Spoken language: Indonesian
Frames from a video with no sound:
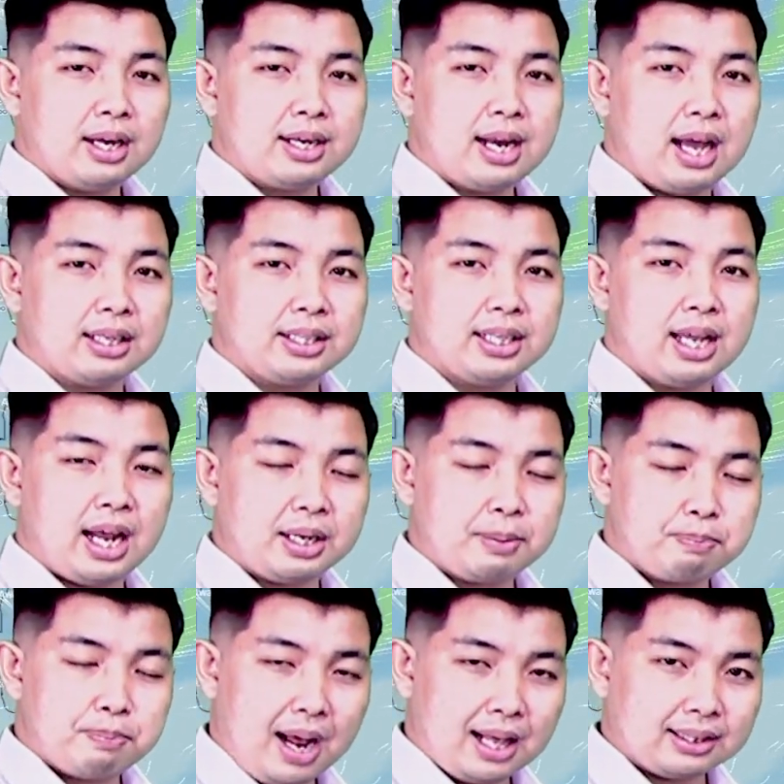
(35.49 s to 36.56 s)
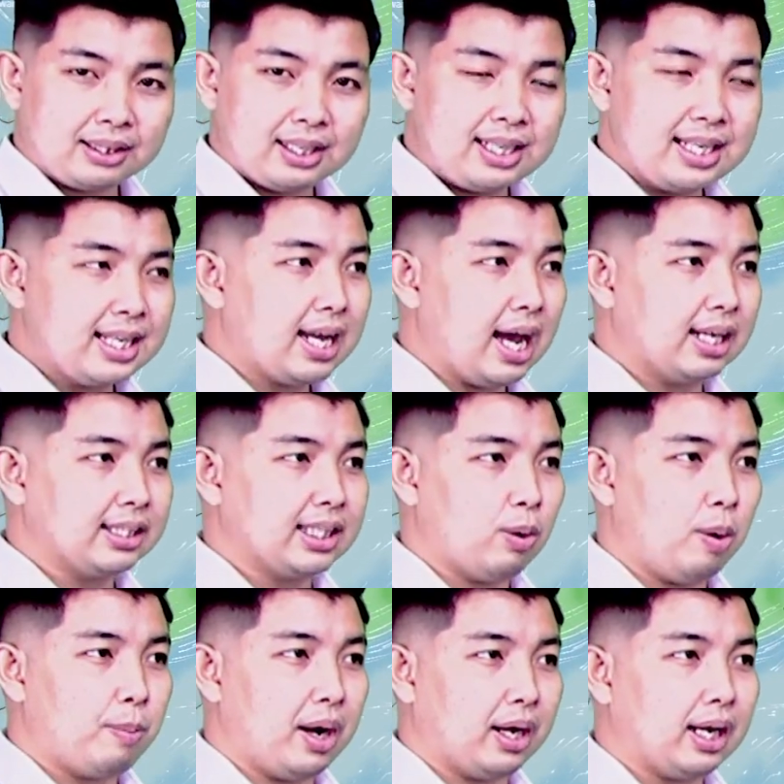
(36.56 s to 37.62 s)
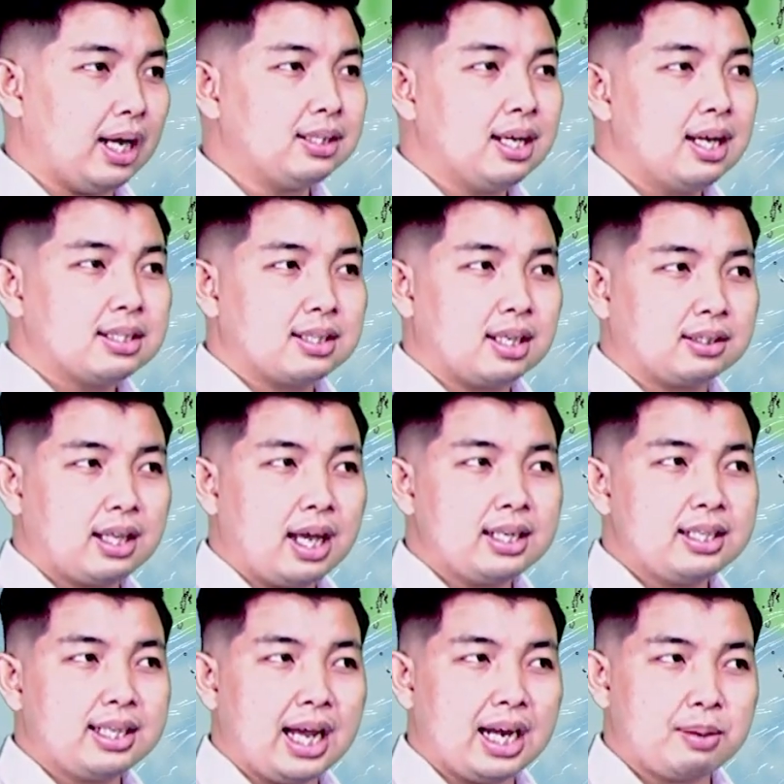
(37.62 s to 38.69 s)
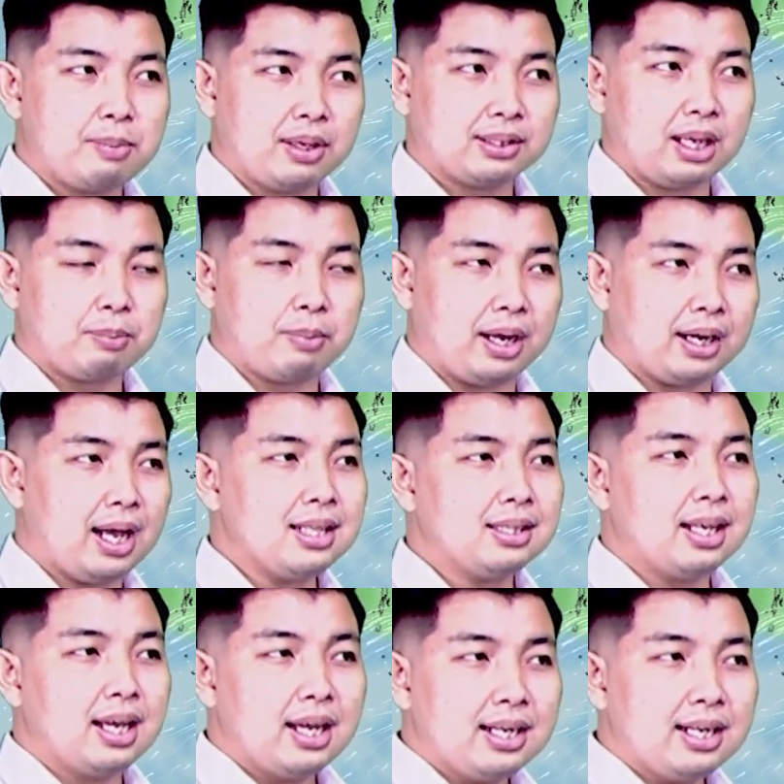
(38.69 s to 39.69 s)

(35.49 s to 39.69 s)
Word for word: dan dari Banten hingga Jawa Barat, serta di Kalimantan Barat,